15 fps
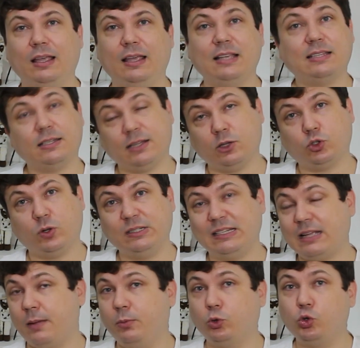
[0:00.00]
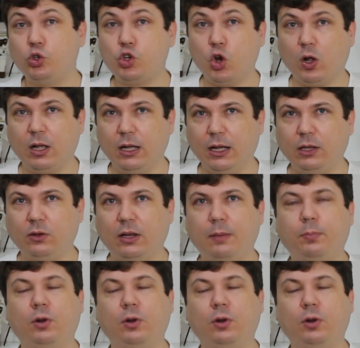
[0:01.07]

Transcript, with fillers: E essas questões acabam nos chocando, né?